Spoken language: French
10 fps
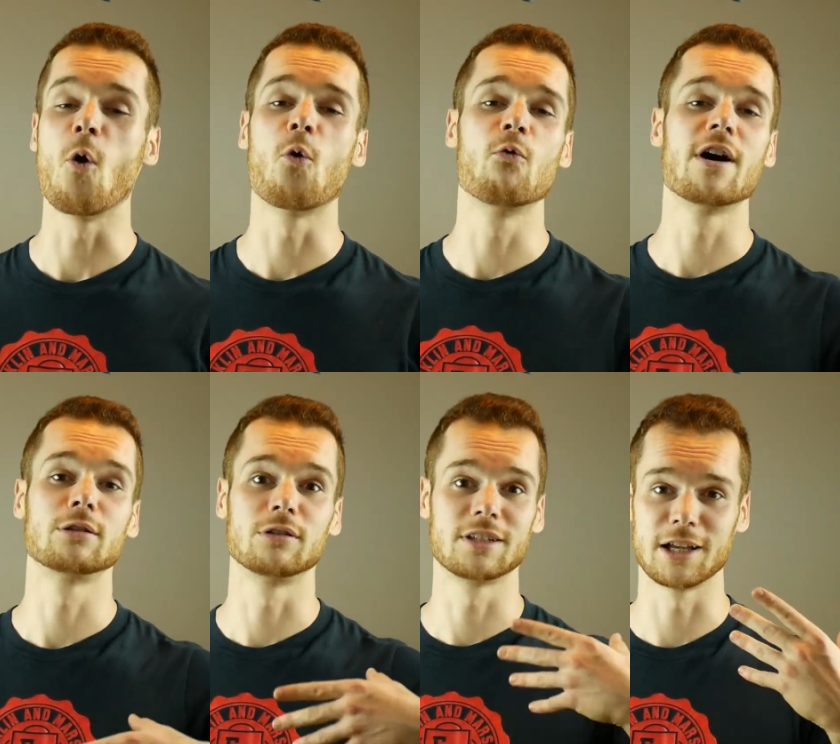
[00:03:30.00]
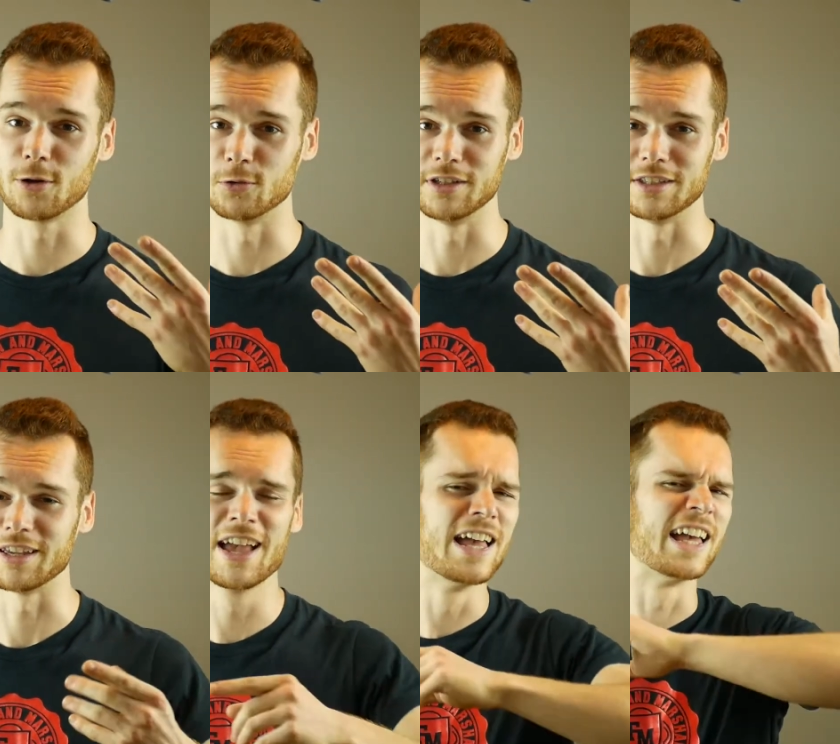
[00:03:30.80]
on va se
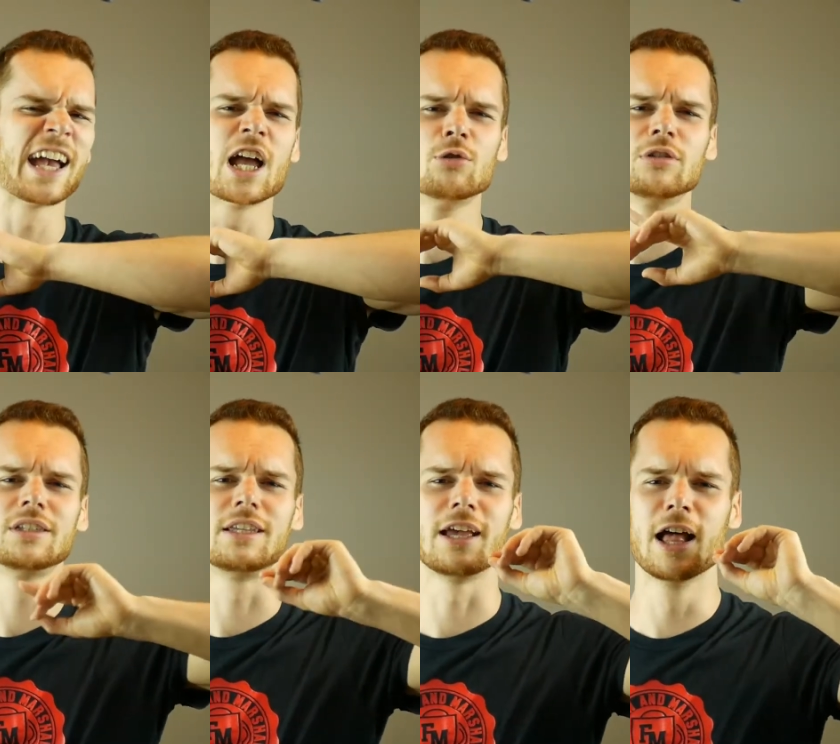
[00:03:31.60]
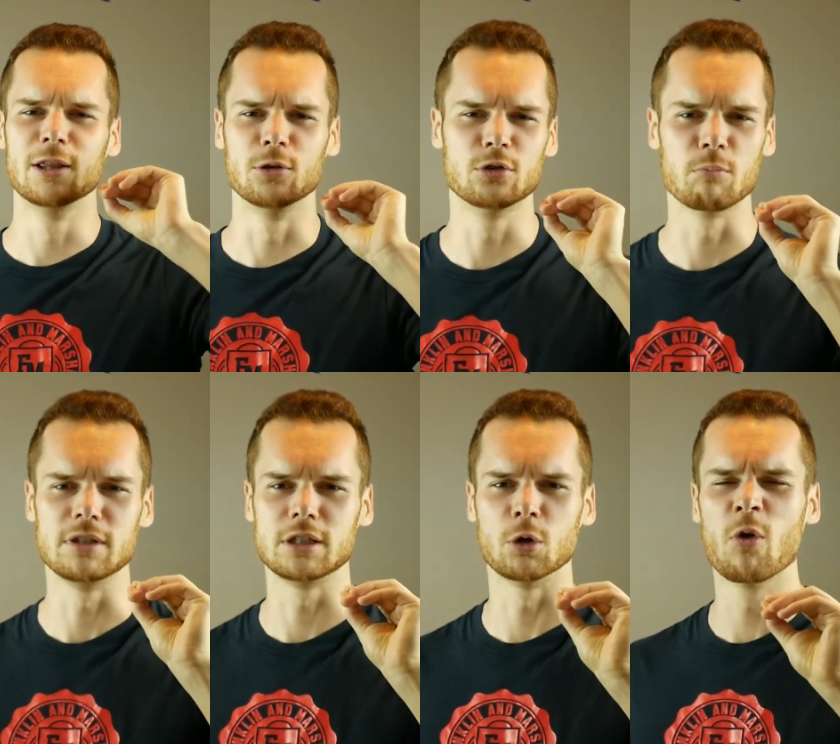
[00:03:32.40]
synchroniser, réajuster nos
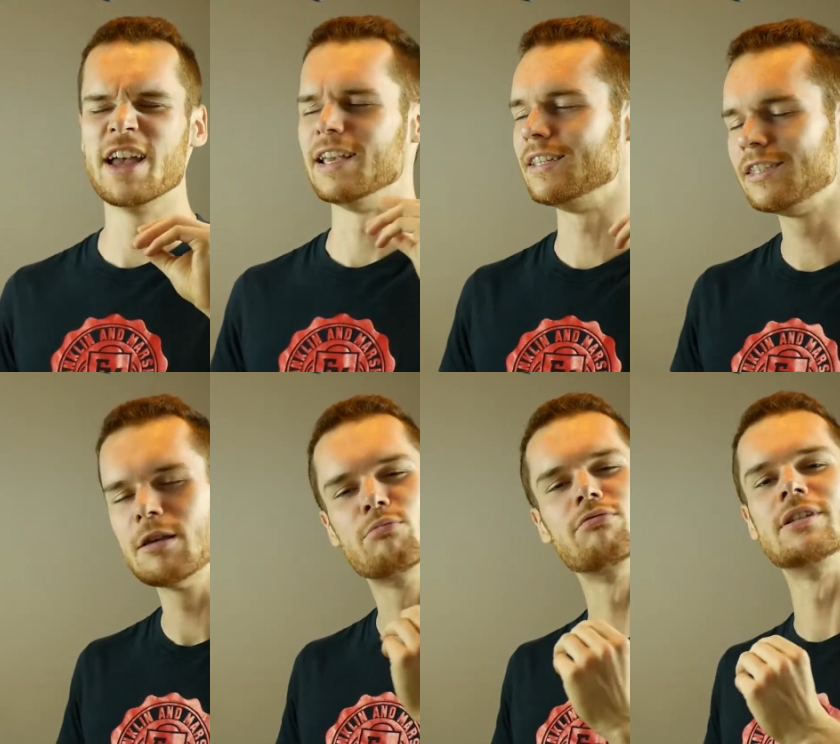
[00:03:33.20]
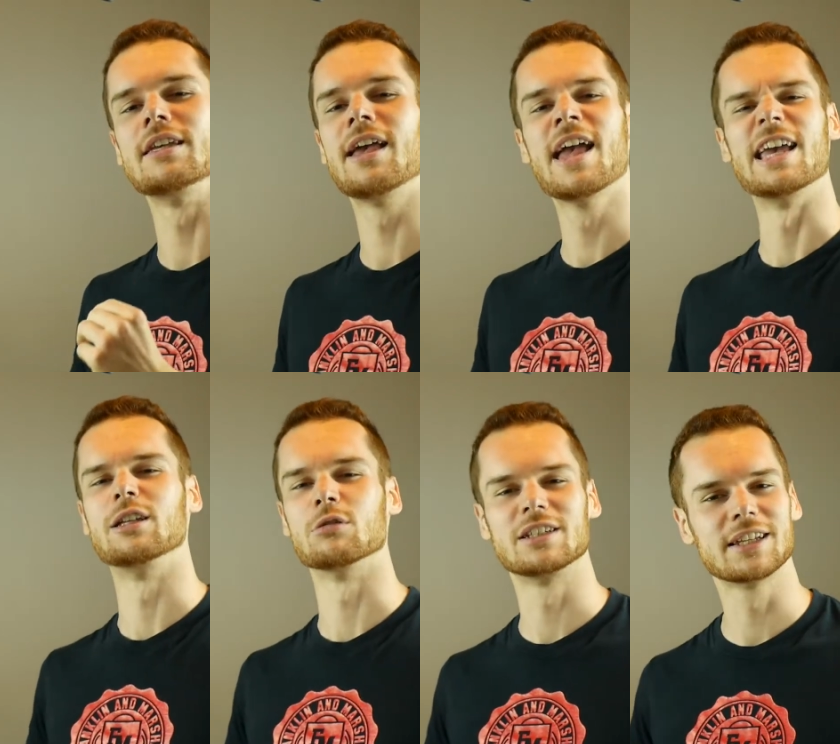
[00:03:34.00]
ambitions et s'épuiser et
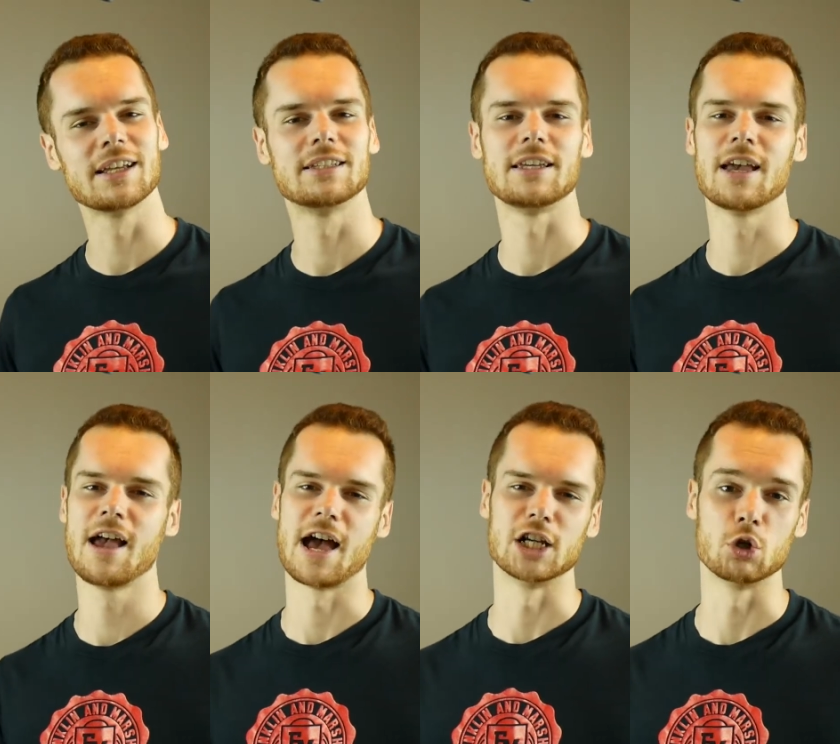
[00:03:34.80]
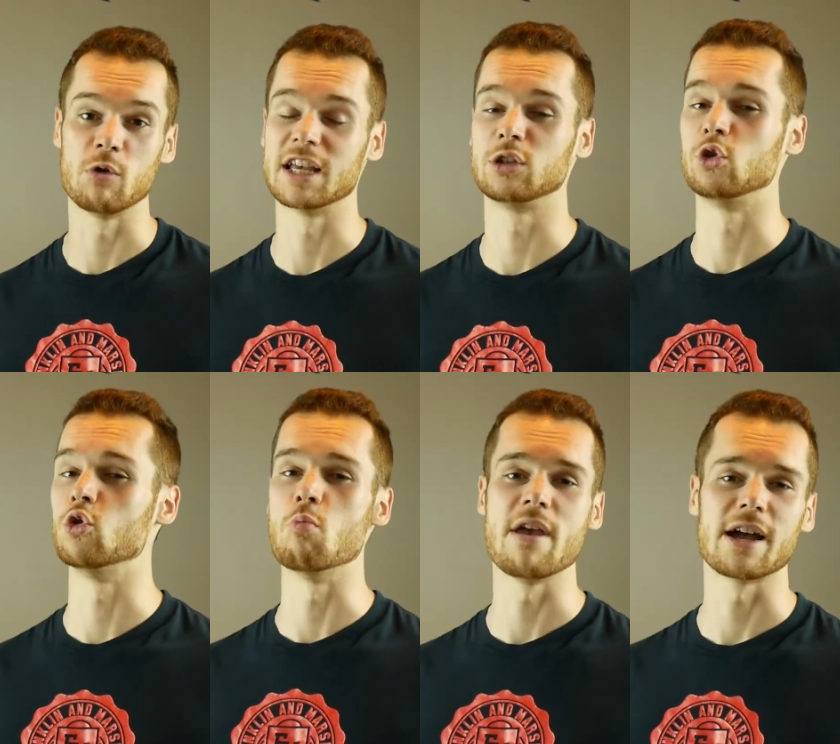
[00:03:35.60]
se stresser à jouer à ce jeu
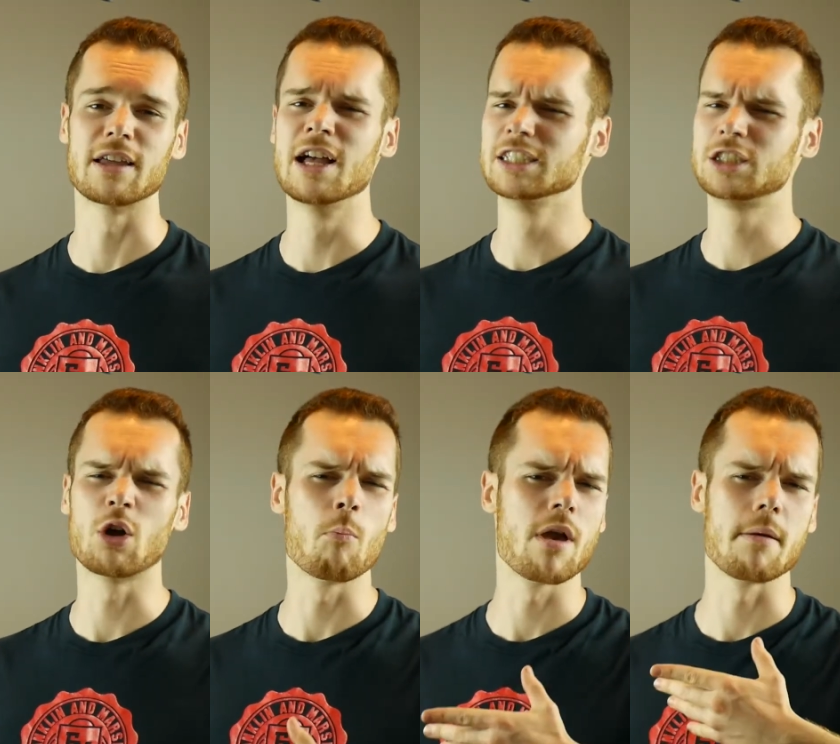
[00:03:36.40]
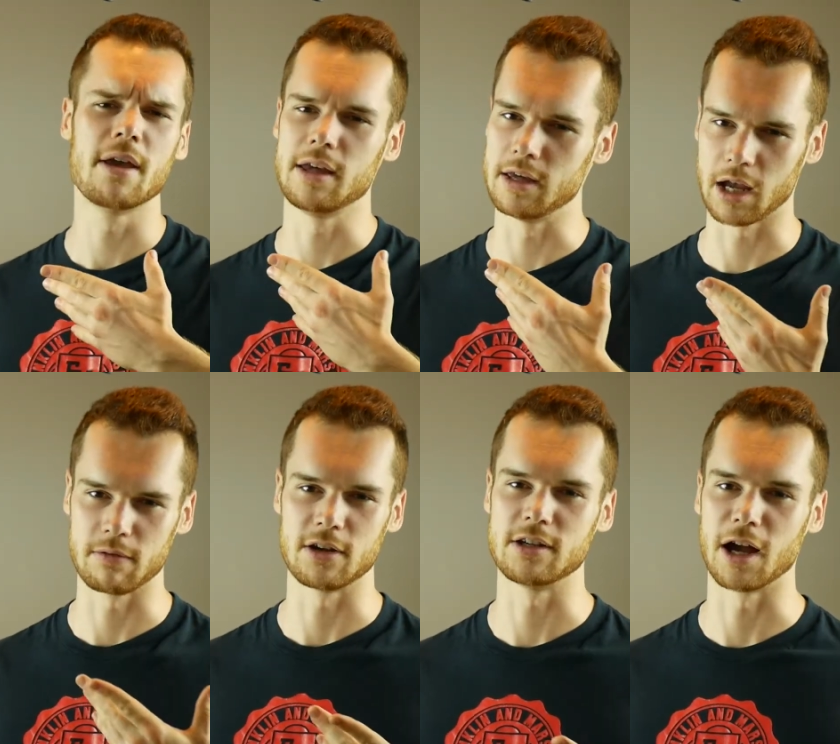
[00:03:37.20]
de merde sans même y
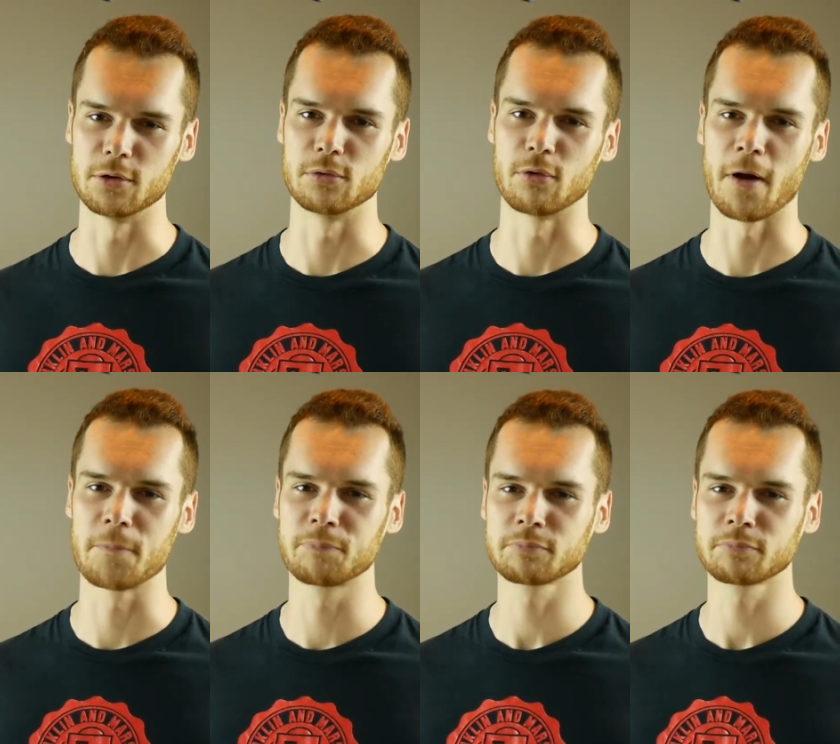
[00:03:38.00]
réfléchir à deux fois.